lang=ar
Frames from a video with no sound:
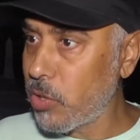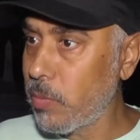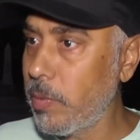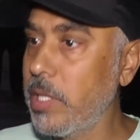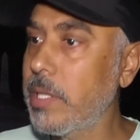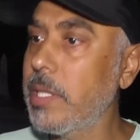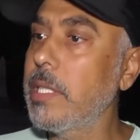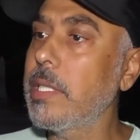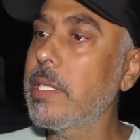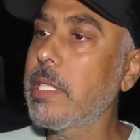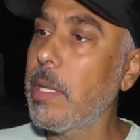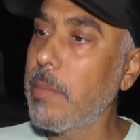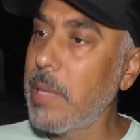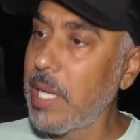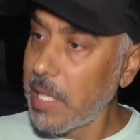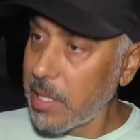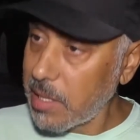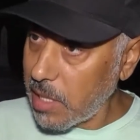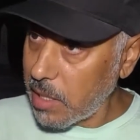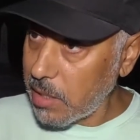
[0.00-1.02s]
بعتقد
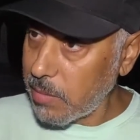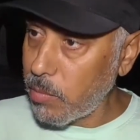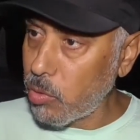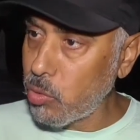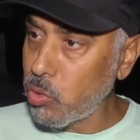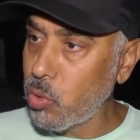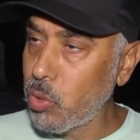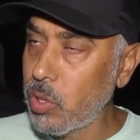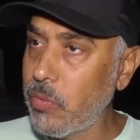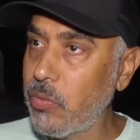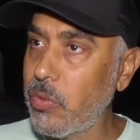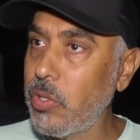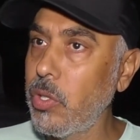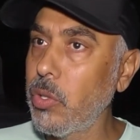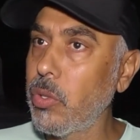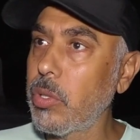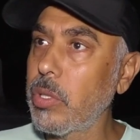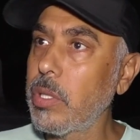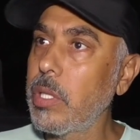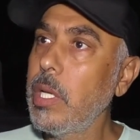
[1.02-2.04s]
كمان كانت موجوده
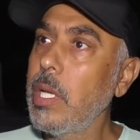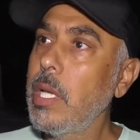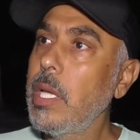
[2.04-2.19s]
فيهم